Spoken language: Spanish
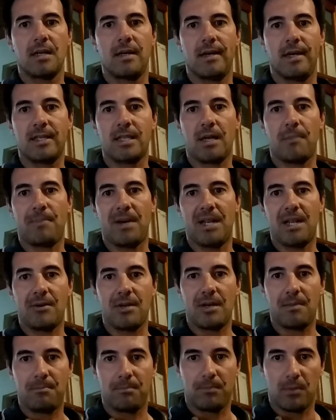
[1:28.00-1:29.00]
Estas
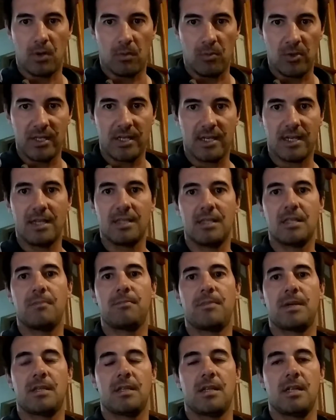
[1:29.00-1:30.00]
palabras, como dije antes,
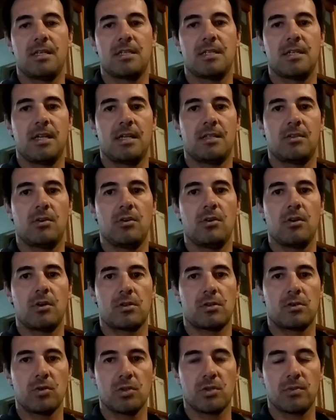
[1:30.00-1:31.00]
pertenecen a Teodoro
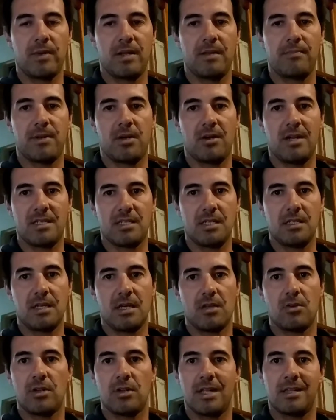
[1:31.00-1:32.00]
Roosevelt, pero la cita
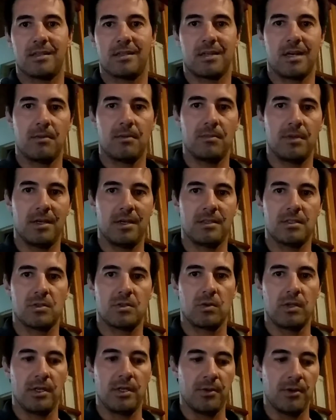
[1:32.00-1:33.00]
Donald Trump en su
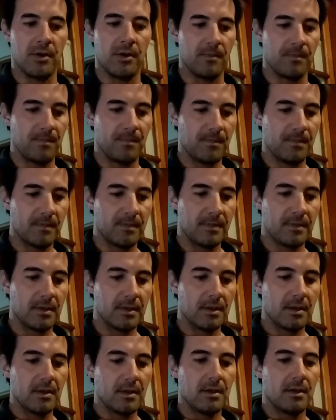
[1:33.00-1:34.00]
libro.
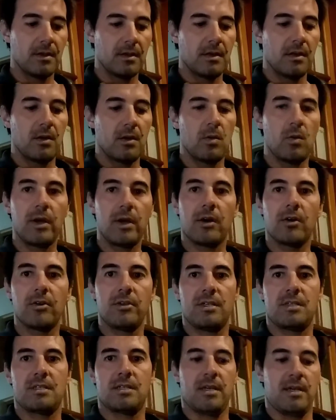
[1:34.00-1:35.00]
Luego
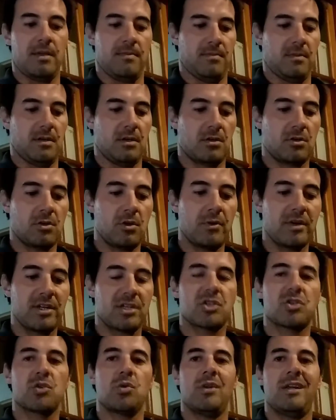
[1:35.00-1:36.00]
dice Robert
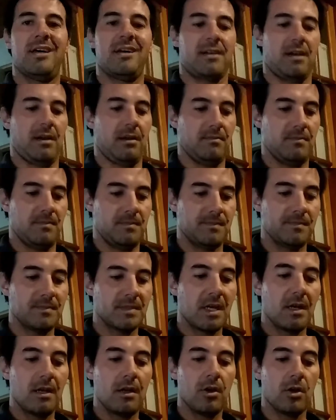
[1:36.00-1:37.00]
Schuller,
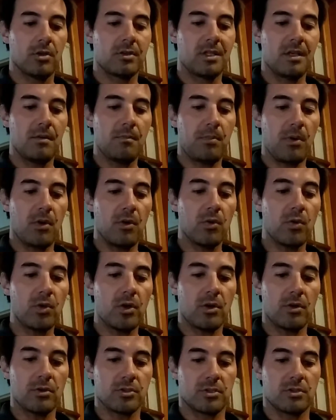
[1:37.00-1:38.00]
los tiempos
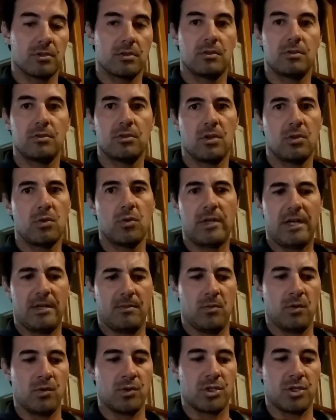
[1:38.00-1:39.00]
duros no duran
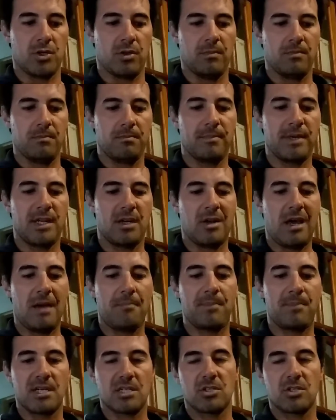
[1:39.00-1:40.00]
mucho, pero las
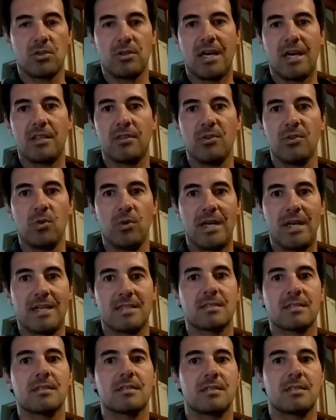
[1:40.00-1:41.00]
personas
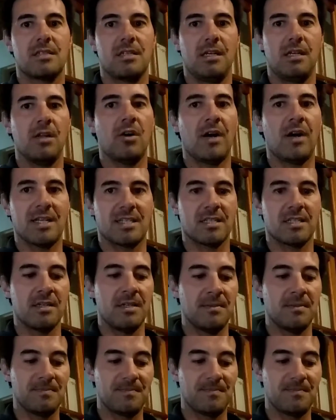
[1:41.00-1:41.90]
duras sí lo hacen.